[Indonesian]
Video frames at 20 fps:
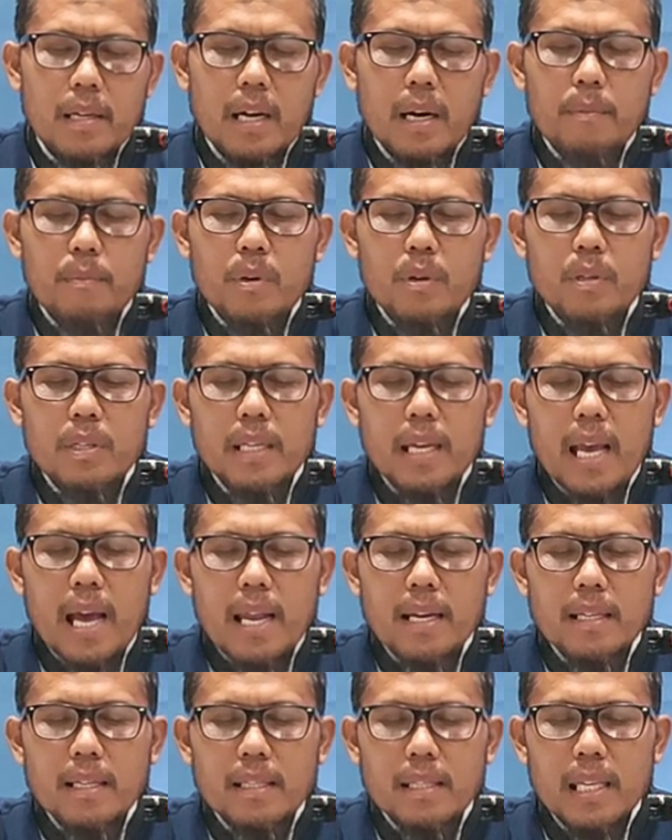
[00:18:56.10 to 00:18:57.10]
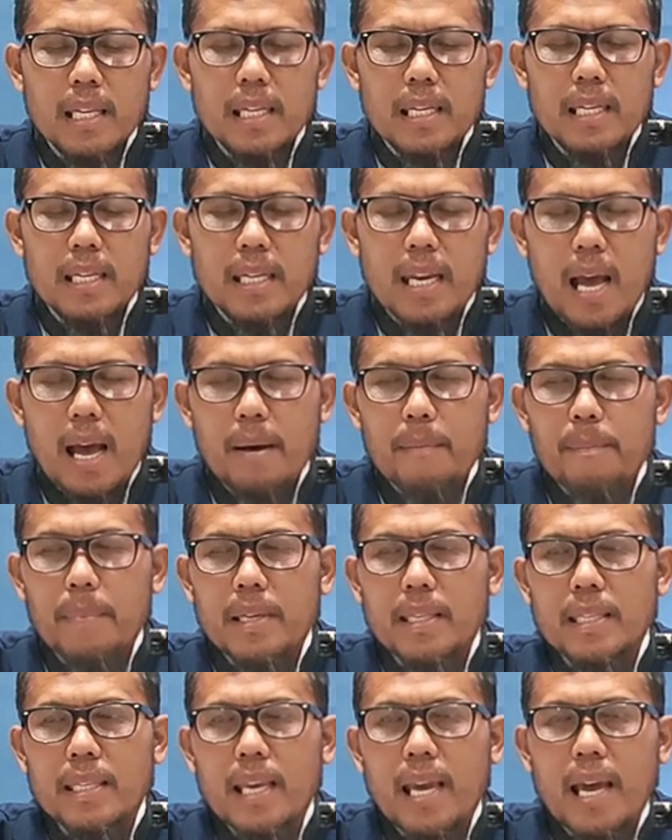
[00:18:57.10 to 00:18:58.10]
Kemudian tidak
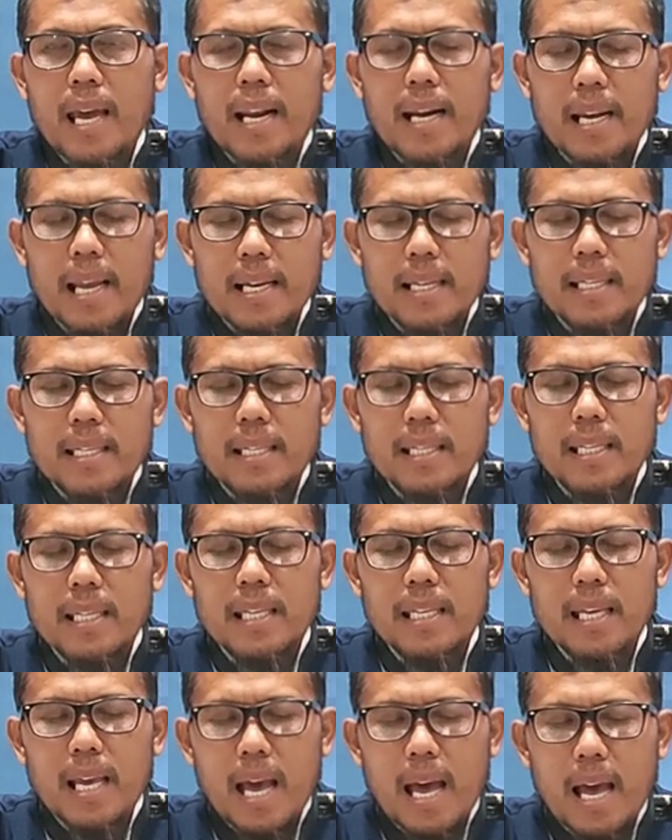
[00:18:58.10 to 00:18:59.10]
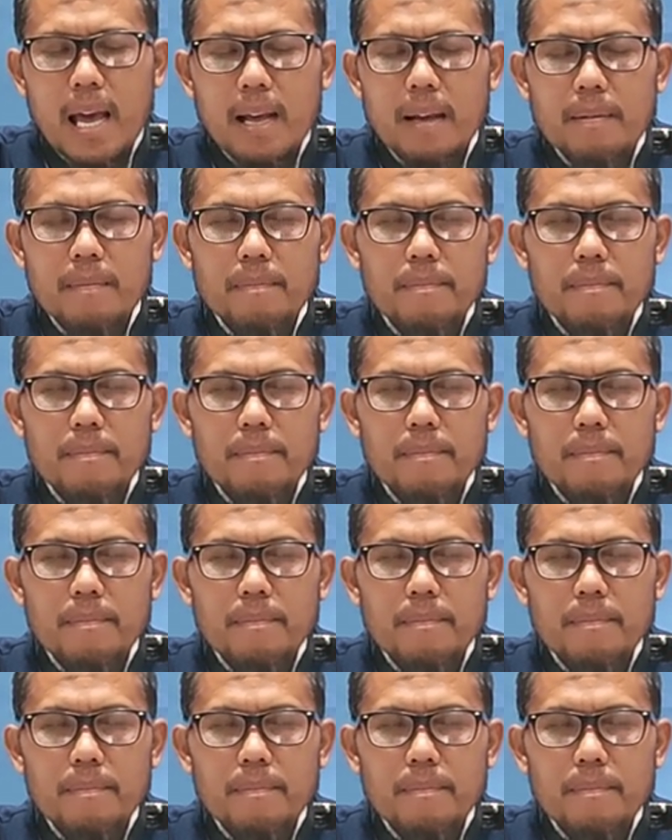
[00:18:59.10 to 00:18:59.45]
menyeret dia